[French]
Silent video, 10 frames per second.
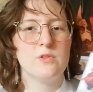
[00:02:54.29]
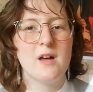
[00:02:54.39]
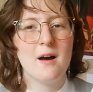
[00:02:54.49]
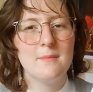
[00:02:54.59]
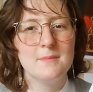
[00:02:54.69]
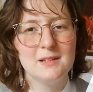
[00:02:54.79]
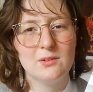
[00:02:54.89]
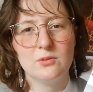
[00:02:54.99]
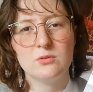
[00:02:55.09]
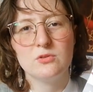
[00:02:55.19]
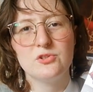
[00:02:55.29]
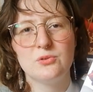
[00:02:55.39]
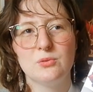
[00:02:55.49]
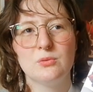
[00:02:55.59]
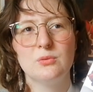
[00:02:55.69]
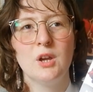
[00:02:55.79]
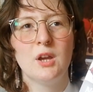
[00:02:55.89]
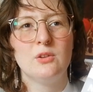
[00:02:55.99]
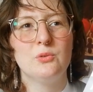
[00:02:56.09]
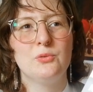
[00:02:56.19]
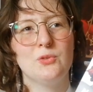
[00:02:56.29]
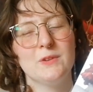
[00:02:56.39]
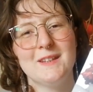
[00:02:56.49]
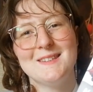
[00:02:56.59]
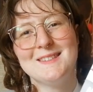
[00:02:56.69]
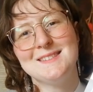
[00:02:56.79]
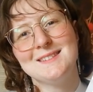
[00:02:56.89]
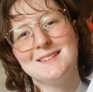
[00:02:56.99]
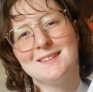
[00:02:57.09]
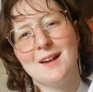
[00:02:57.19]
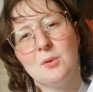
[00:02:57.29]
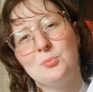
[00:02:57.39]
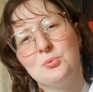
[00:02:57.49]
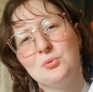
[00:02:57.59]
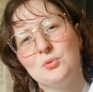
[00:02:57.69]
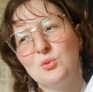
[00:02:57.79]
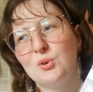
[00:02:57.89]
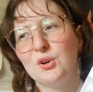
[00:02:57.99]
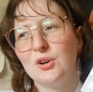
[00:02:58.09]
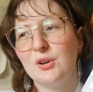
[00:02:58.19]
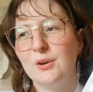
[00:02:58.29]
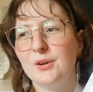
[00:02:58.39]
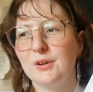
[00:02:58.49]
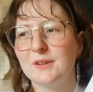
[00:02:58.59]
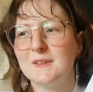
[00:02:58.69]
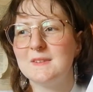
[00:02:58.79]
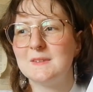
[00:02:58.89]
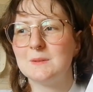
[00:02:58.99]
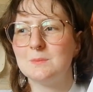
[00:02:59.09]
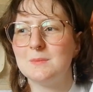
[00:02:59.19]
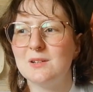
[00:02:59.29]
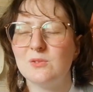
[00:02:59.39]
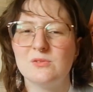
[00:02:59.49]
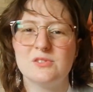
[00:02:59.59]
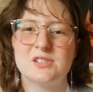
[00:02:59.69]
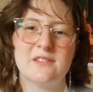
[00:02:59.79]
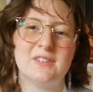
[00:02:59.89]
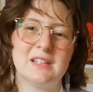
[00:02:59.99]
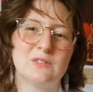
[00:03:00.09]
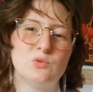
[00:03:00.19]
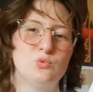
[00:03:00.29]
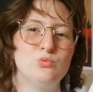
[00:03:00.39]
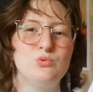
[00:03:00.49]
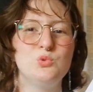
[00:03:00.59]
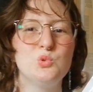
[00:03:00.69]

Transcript: On a un mélange de de fantastique, un peu horreur, qui se mélange avec du,